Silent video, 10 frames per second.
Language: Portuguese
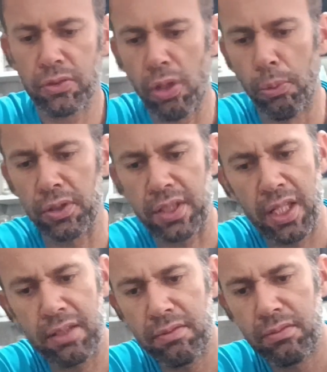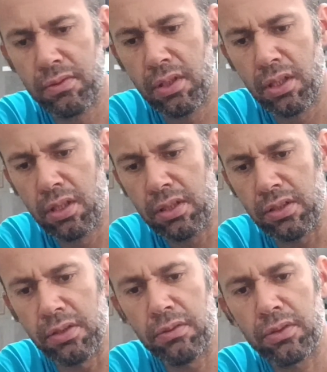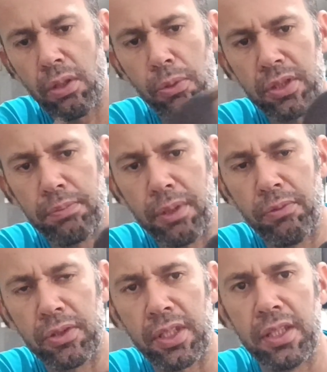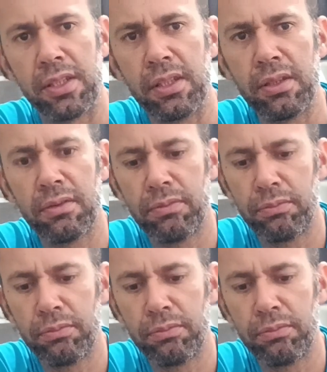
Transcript: Só mostrando. Né? Só mostrando para vocês aí.